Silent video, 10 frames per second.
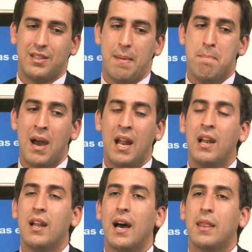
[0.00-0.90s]
que
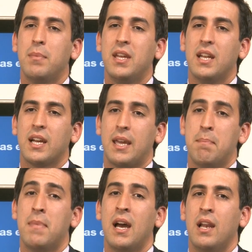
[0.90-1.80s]
más admira, que
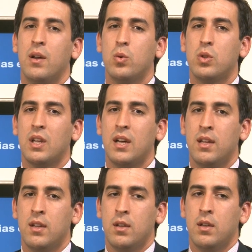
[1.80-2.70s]
más le gusta,